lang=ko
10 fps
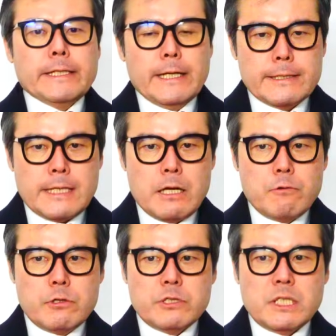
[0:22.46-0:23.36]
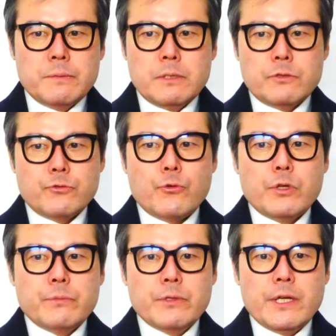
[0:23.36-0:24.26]
네, 4월 10일
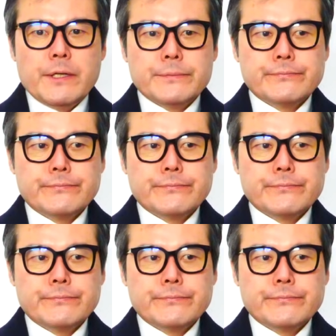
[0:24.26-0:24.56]
수요일입니다.